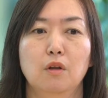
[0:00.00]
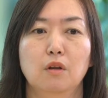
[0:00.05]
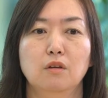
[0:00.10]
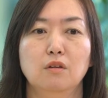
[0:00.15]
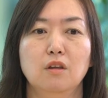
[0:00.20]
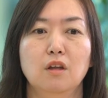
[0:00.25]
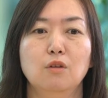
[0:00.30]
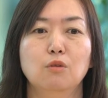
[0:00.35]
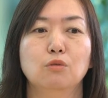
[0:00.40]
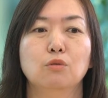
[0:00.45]

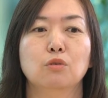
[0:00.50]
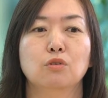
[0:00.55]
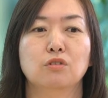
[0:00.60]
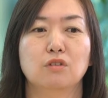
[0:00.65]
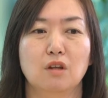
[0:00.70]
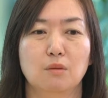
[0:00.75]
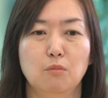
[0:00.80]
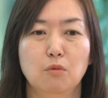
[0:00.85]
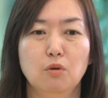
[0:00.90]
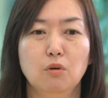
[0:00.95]
制度とし
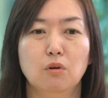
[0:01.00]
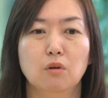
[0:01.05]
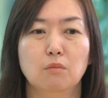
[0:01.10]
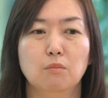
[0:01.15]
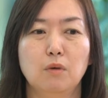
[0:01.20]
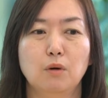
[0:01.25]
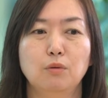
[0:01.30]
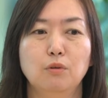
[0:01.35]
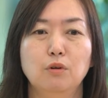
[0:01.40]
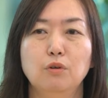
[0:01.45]
ても、
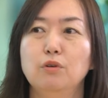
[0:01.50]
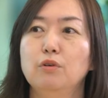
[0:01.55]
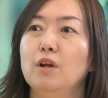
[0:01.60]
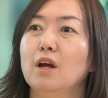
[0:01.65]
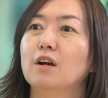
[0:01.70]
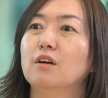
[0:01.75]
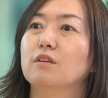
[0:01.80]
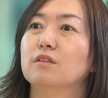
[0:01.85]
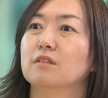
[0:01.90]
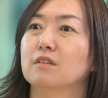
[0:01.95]
まあ、
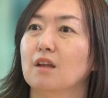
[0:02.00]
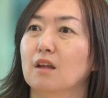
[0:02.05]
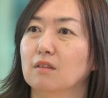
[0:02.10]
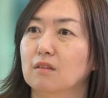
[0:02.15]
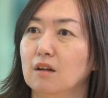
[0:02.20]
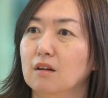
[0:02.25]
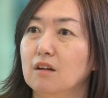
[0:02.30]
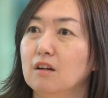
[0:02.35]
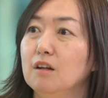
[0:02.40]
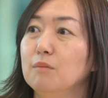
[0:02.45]
フルフレックスだっ
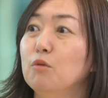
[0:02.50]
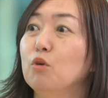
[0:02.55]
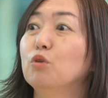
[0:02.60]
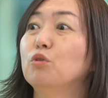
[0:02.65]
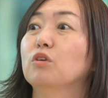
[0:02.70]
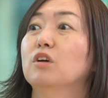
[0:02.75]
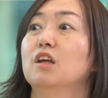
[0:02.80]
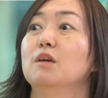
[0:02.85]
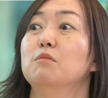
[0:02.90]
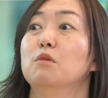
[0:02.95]
たり
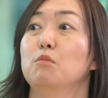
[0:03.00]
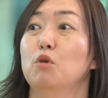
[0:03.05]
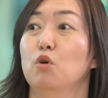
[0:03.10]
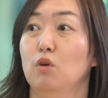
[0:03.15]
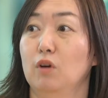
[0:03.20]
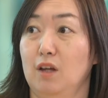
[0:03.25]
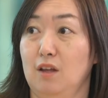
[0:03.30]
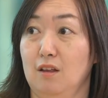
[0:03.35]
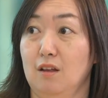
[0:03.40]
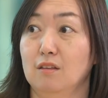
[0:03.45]
リモート勤務も
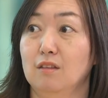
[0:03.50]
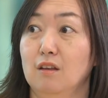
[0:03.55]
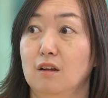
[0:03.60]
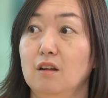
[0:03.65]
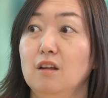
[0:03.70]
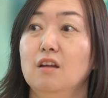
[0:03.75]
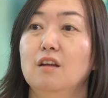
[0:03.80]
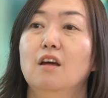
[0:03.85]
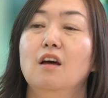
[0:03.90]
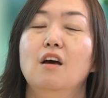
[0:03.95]
OK だった
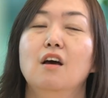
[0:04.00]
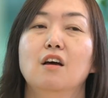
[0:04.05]
り、うん、